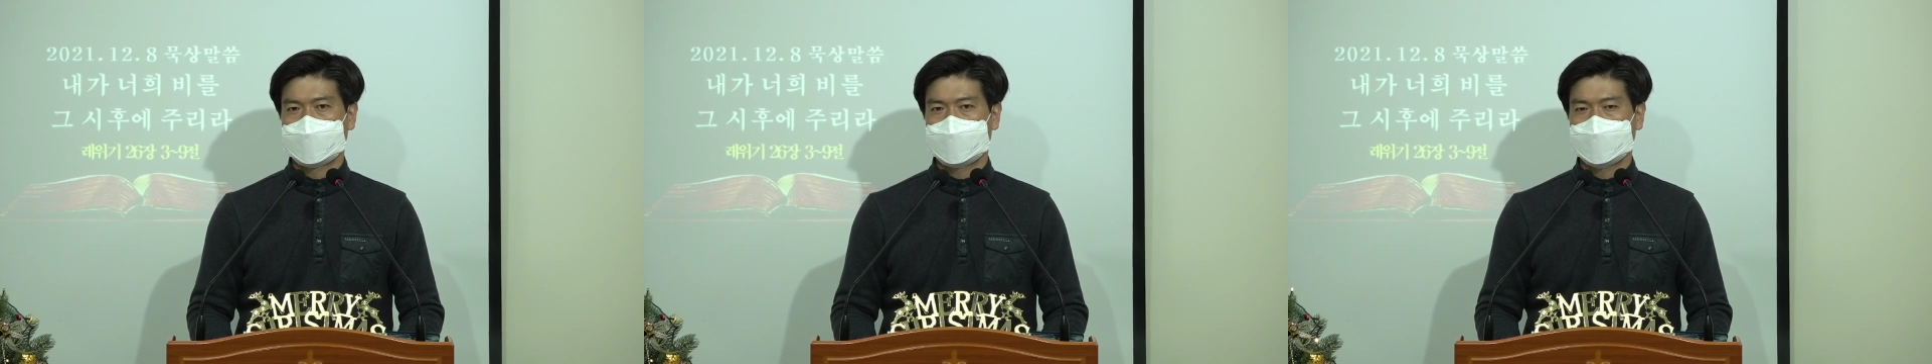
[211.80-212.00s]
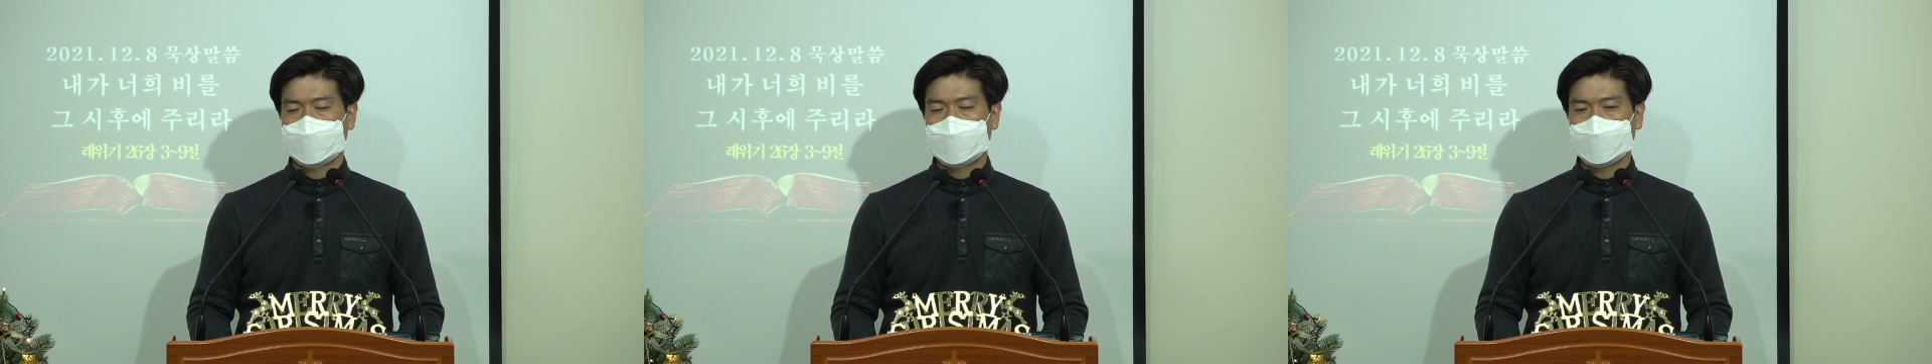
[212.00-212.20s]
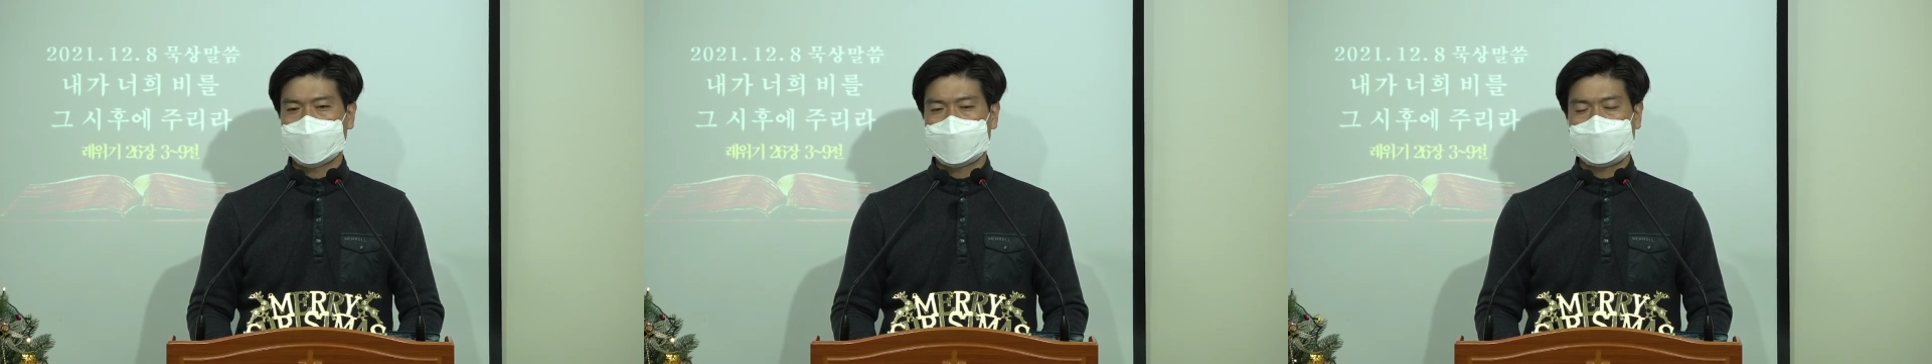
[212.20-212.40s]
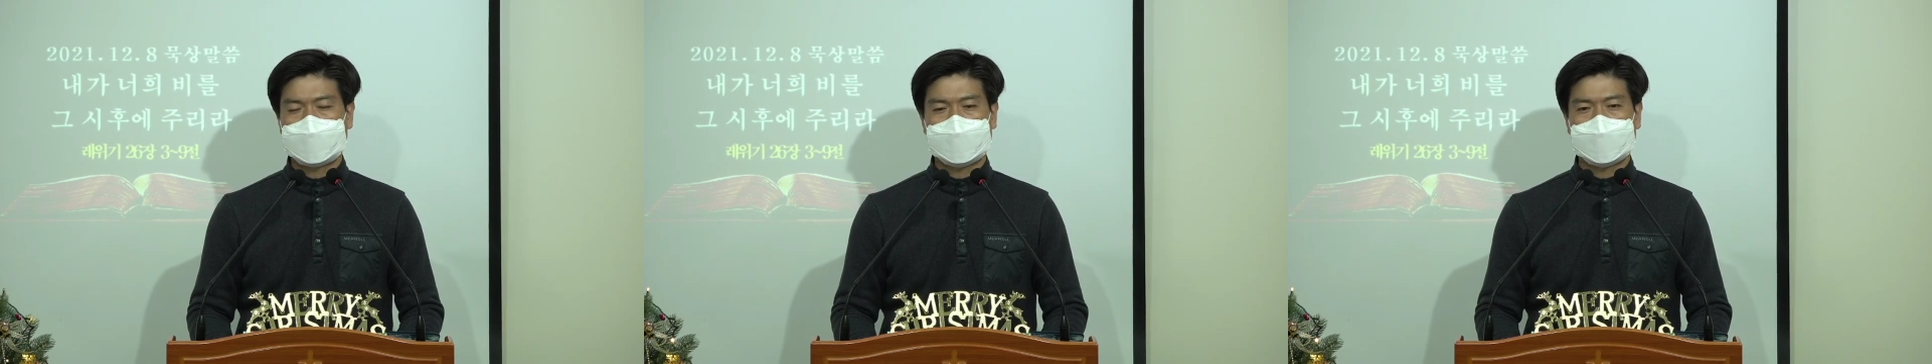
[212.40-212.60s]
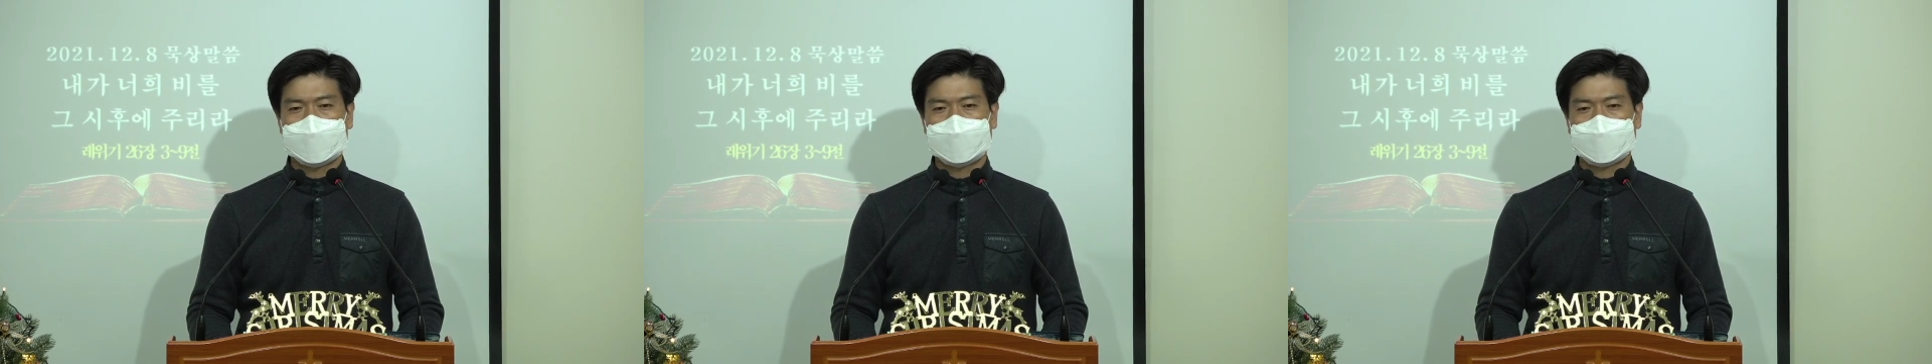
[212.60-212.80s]
남들이
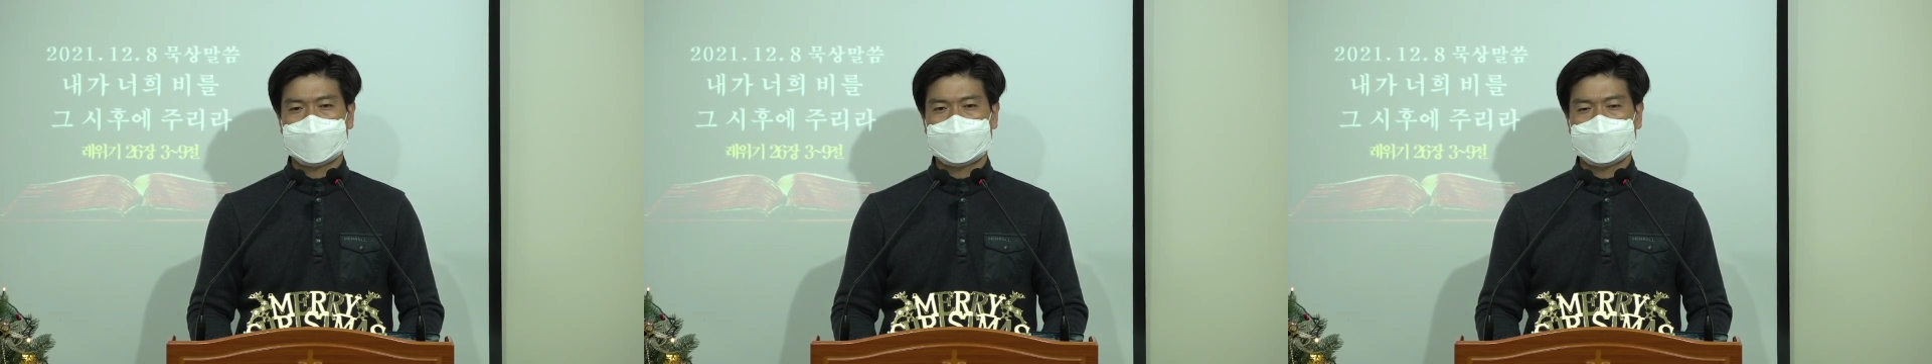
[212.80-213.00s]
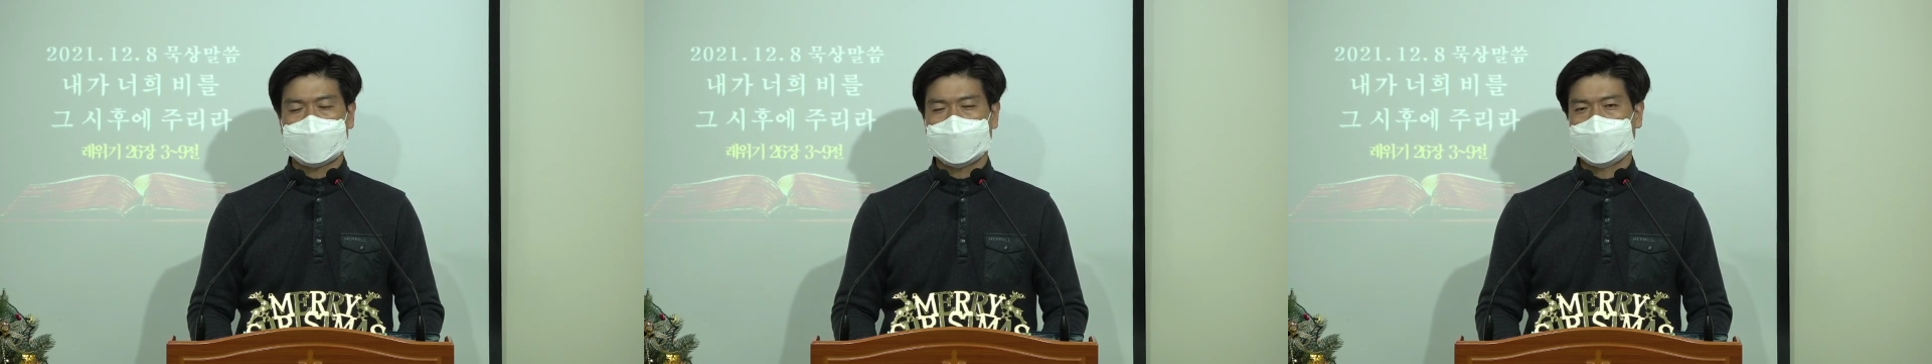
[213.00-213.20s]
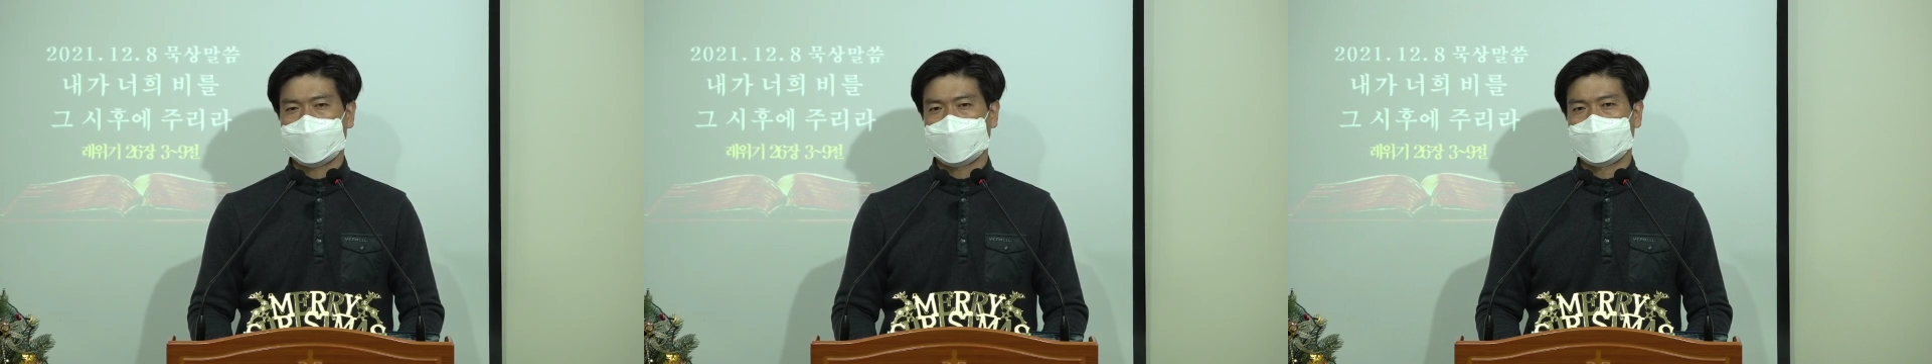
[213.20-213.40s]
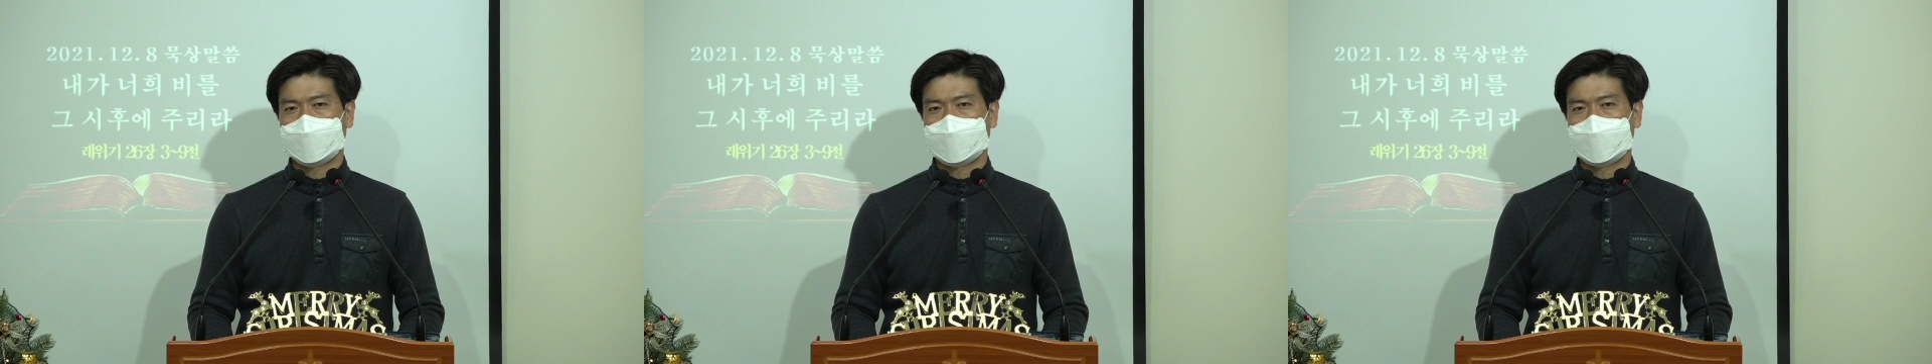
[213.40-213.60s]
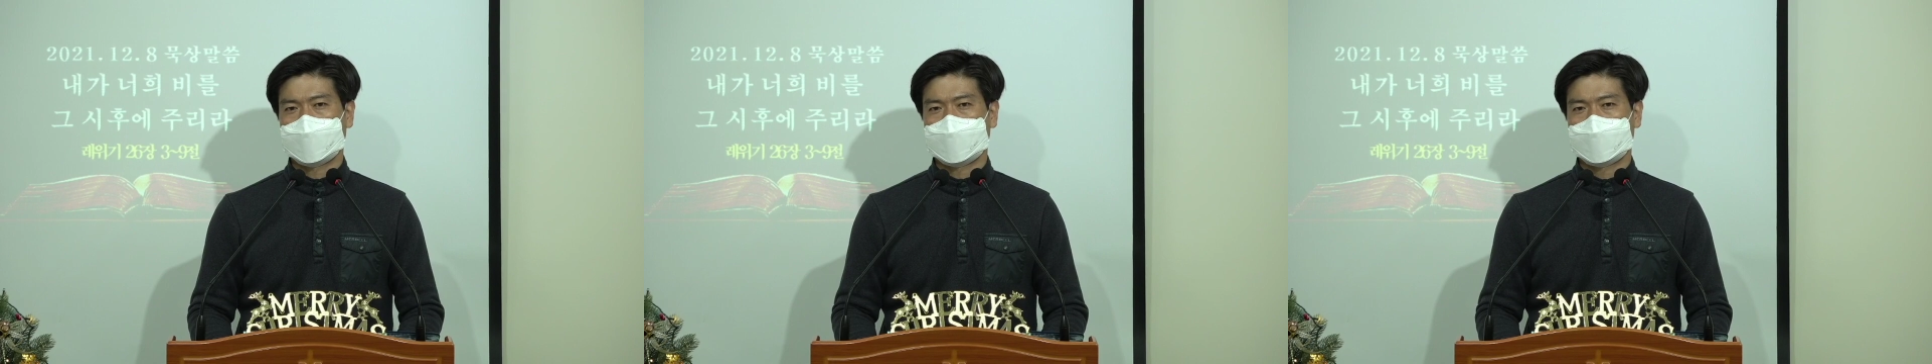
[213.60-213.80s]
싫어하는 것을 해야
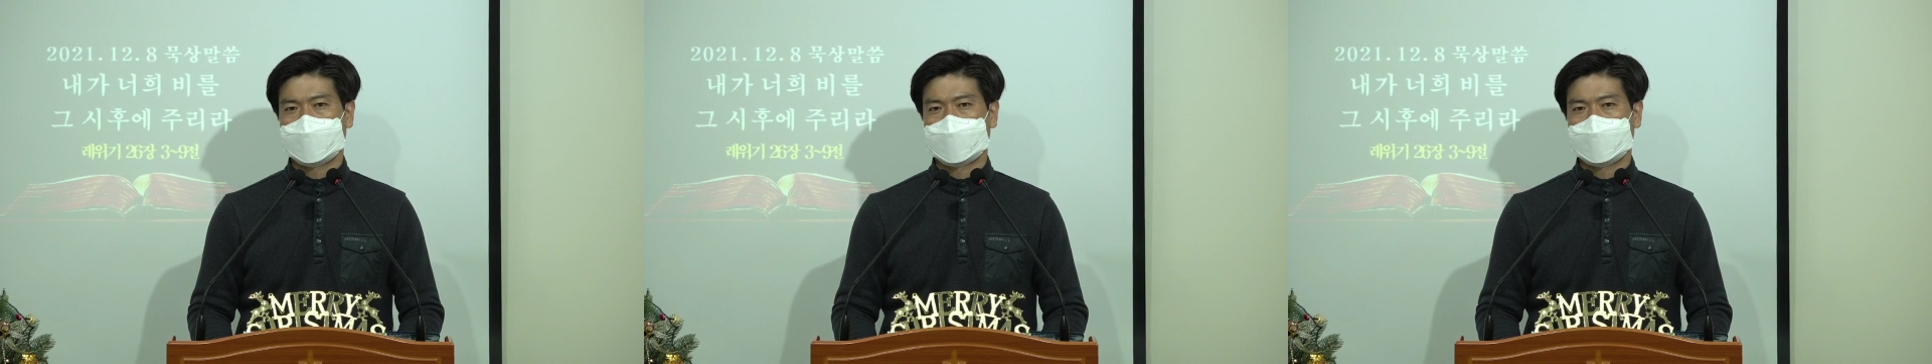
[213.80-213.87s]
합니다.